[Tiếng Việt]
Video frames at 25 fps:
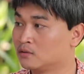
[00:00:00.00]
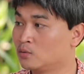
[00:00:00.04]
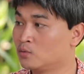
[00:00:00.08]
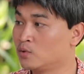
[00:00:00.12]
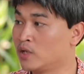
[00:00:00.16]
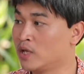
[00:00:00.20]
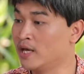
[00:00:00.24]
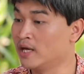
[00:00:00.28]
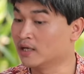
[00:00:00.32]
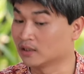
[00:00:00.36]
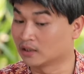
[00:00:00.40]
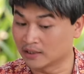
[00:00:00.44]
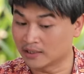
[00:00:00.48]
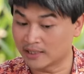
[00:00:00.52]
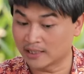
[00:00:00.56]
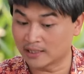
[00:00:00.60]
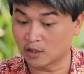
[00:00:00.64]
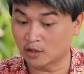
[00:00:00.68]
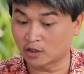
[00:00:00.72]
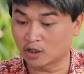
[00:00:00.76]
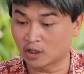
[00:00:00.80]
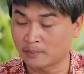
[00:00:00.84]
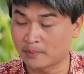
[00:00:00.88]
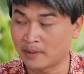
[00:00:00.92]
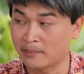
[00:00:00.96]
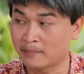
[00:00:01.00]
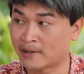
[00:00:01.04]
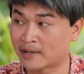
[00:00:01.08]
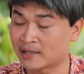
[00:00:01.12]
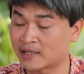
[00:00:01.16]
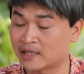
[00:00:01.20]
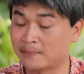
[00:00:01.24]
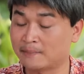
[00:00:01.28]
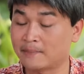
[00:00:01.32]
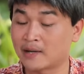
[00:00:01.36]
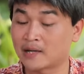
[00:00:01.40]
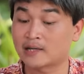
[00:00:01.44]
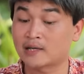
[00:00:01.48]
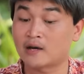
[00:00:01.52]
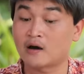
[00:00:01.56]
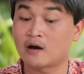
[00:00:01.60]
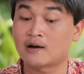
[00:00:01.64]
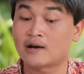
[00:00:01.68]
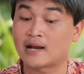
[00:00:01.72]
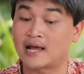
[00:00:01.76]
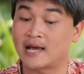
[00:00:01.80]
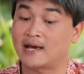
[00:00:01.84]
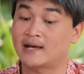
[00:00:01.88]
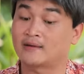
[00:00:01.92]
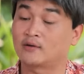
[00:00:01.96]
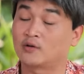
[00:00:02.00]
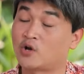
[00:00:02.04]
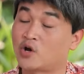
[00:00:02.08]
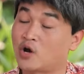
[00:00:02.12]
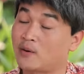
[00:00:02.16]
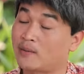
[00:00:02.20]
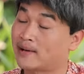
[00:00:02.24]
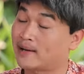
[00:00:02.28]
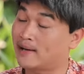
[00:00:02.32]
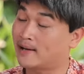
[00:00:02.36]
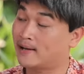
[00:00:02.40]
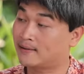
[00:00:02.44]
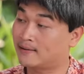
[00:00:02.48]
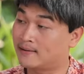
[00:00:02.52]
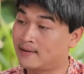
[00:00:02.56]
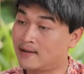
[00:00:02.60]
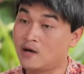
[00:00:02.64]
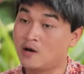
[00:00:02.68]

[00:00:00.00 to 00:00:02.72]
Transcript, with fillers: Dũng Duyên tự nhiên nói tôi bị mắc dịch mắc gió nè tôi nói bà nghe